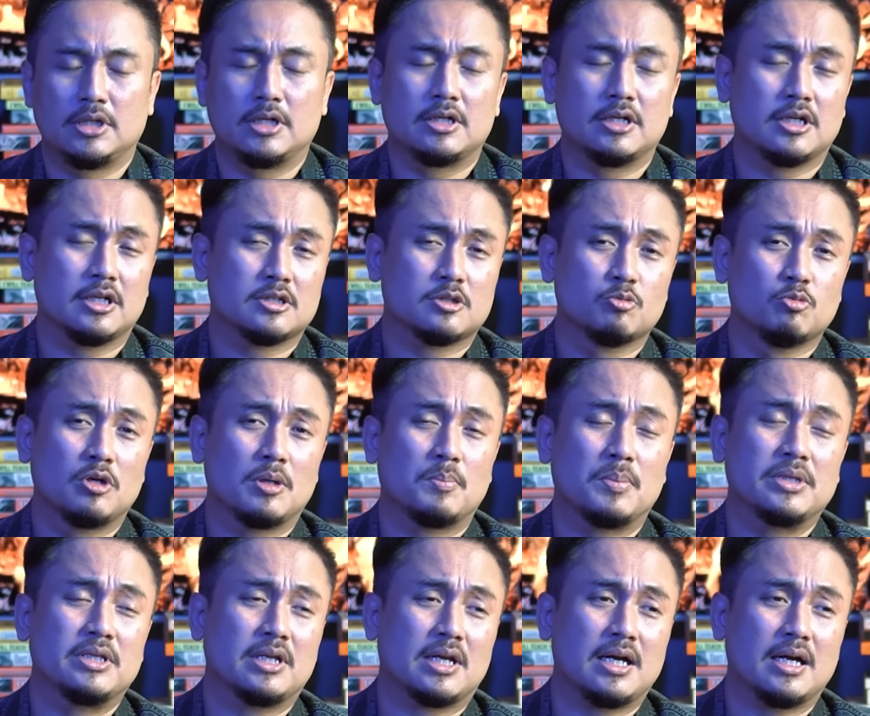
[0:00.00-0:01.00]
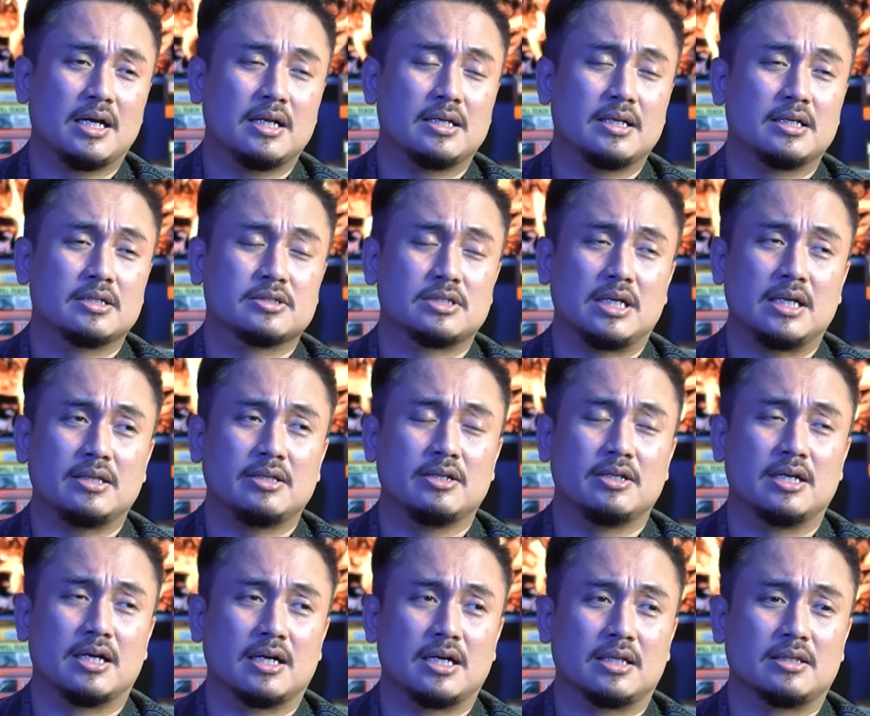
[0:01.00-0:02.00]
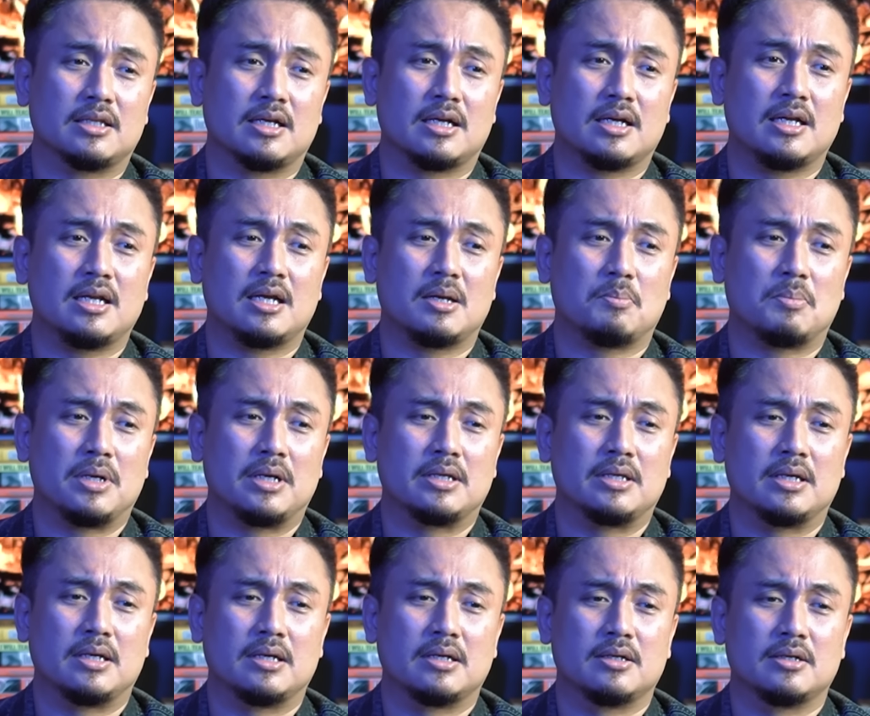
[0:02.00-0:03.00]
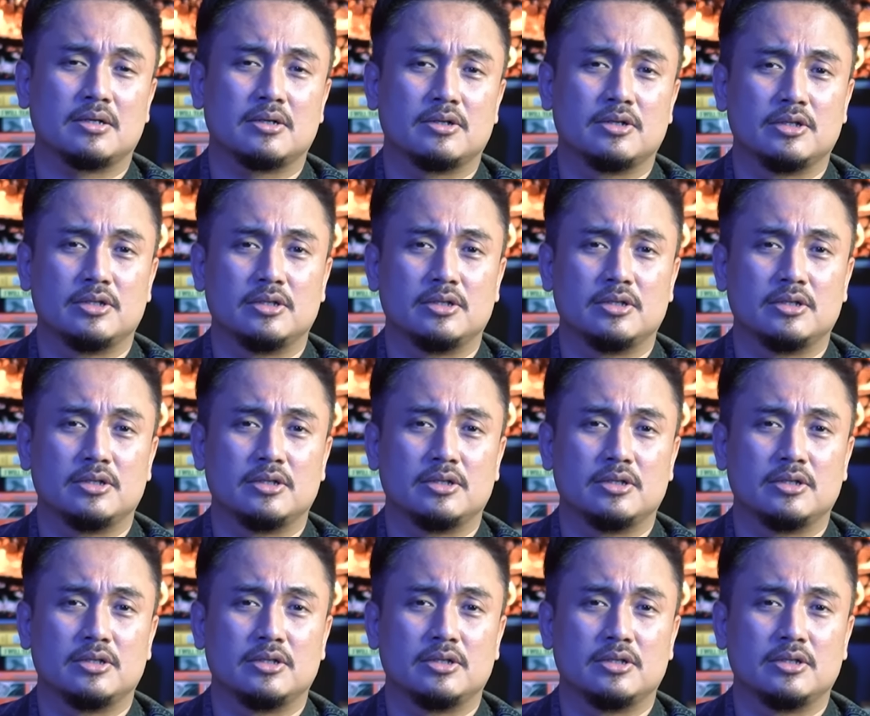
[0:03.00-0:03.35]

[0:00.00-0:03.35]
ini adalah sebuah penyerangan yang saya tidak katakan apa yang